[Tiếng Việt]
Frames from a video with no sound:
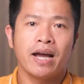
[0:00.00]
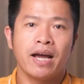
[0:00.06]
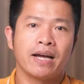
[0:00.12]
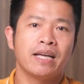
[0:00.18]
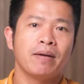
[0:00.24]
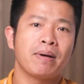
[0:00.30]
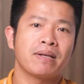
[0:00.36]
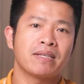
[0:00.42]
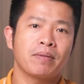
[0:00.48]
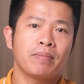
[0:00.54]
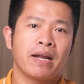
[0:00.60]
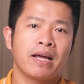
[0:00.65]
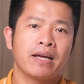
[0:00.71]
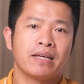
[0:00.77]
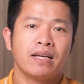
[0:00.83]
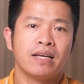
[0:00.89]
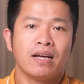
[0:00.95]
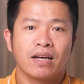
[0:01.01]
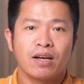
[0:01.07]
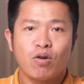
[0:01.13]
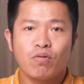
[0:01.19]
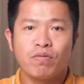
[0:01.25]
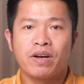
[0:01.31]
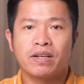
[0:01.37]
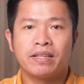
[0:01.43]
kể khi bạn sang bên này,
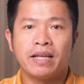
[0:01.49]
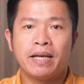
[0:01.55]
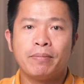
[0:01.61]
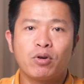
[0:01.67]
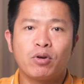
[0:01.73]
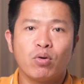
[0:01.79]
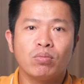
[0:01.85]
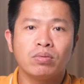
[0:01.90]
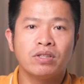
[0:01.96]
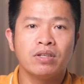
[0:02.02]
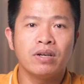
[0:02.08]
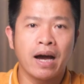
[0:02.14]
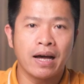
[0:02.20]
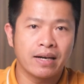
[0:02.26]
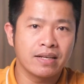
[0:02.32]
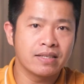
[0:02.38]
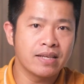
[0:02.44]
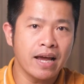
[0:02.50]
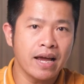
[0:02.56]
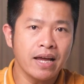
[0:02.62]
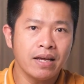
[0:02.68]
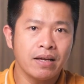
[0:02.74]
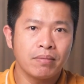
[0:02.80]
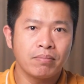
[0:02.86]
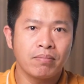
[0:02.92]
công việc tìm cũng chưa hẳn là
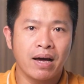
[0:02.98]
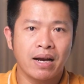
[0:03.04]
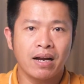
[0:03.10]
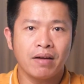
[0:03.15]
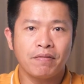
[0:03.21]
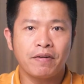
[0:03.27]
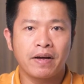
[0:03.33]
dễ. Bạn đã